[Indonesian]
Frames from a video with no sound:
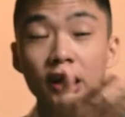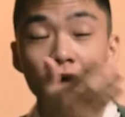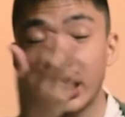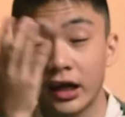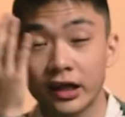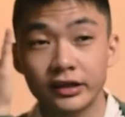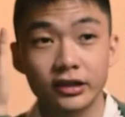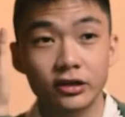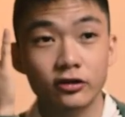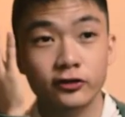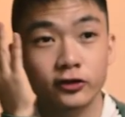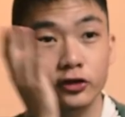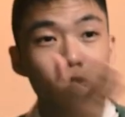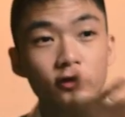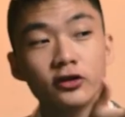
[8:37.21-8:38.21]
dan harganya
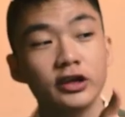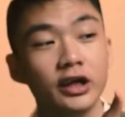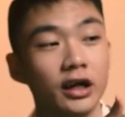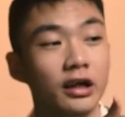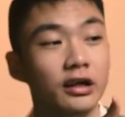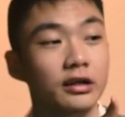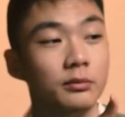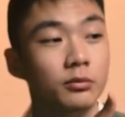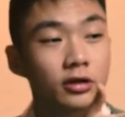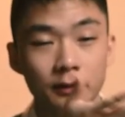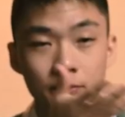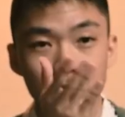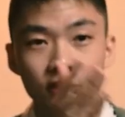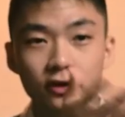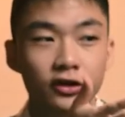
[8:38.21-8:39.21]
terus turun karena ini
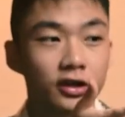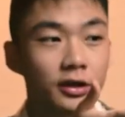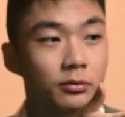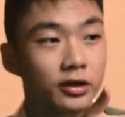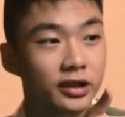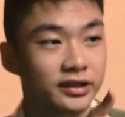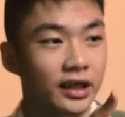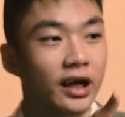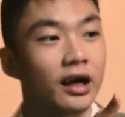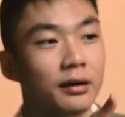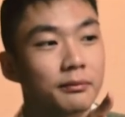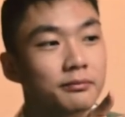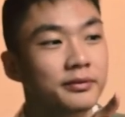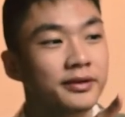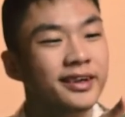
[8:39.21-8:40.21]
bukan Bitcoin nggak bukan
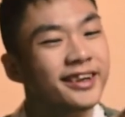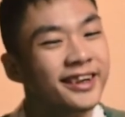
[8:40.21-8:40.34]
saham